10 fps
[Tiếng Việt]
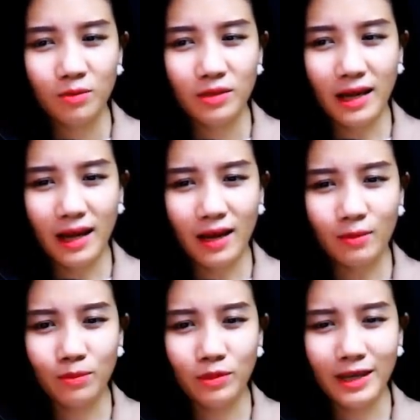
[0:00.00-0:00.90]

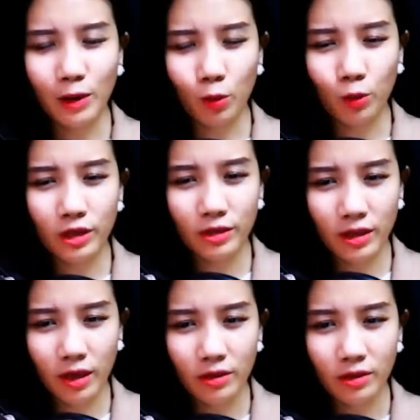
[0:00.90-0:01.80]
Dạ, chào cô chân
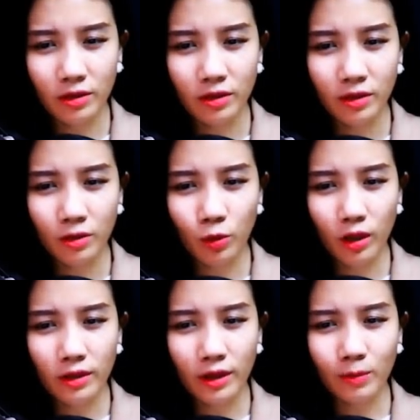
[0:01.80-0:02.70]
chân. Cô
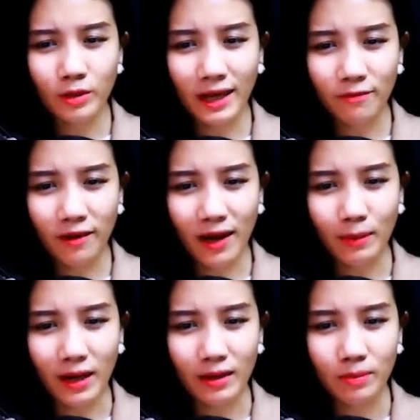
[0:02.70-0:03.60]
đến tìm tránh
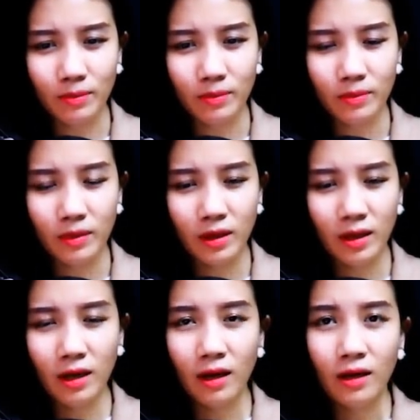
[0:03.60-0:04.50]
phàm mà.
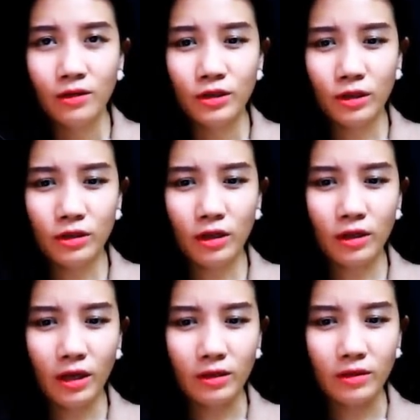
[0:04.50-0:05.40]
Chân
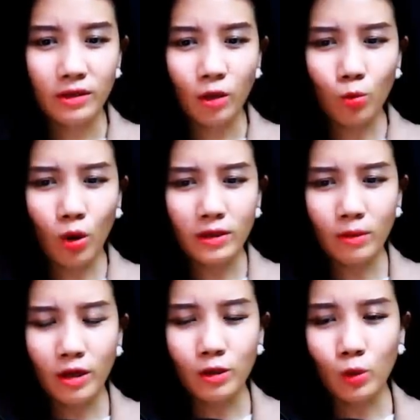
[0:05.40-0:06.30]
chân định sẽ không quan
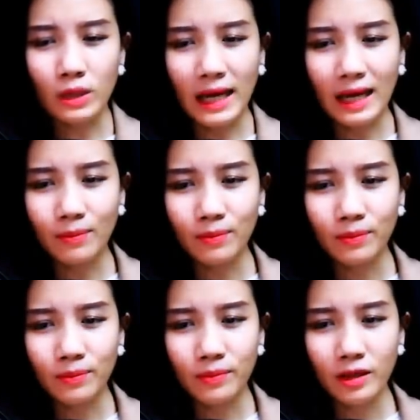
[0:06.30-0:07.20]
tâm đến cô ta.
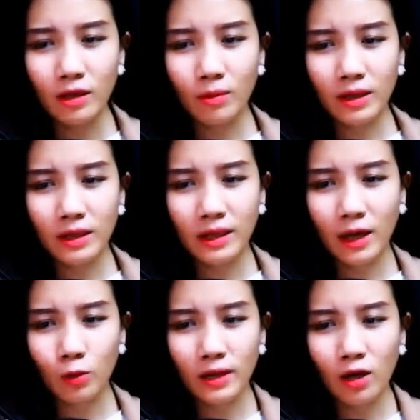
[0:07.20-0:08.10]
Thế nhưng mà khi
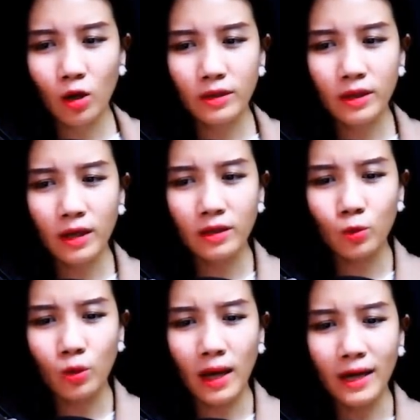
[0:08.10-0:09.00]
nghe cô ta gọi tên
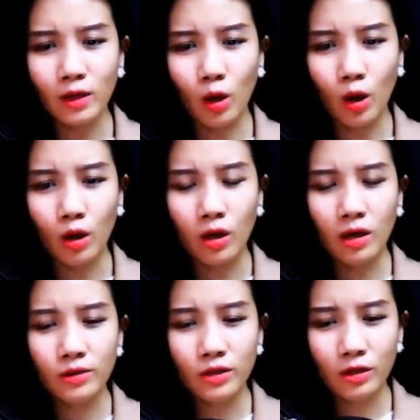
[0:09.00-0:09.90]
của anh họ,
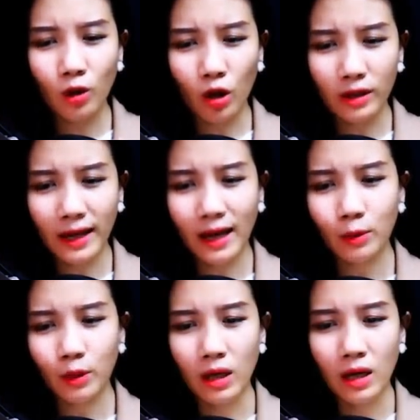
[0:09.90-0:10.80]
rất ngọt
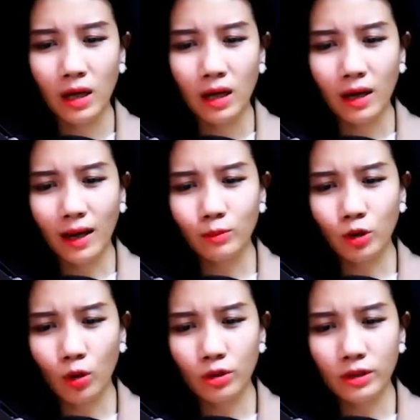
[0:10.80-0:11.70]
ngào, làm
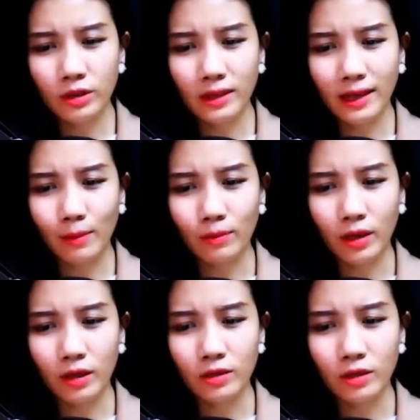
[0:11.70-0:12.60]
cho chân chân cảm
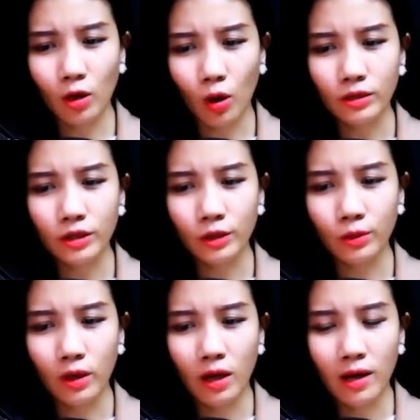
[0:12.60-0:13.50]
thấy rất khó
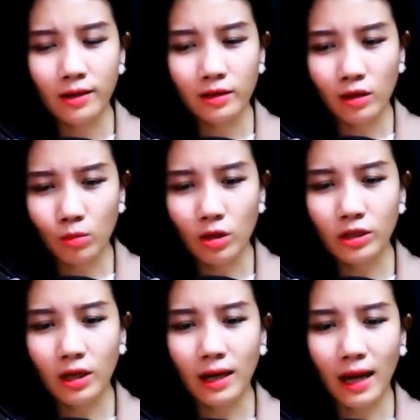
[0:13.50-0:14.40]
chịu Khương bước
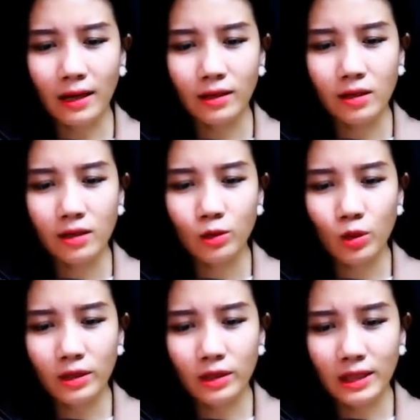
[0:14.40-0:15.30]
chân lại
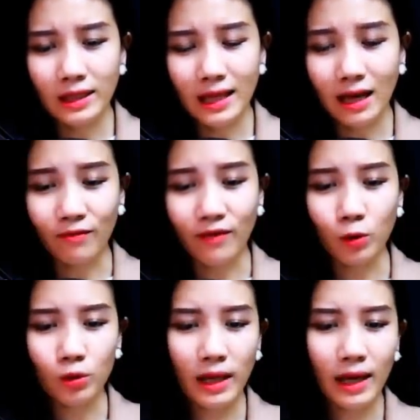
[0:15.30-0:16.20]
Xoay người nhìn thẳng vào
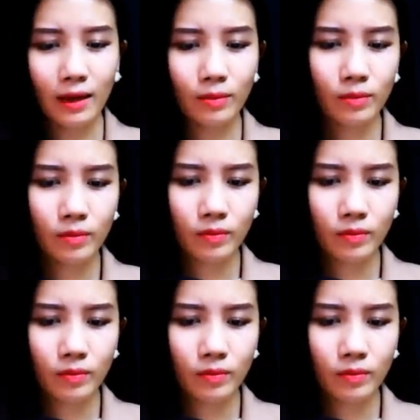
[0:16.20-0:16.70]
cô ta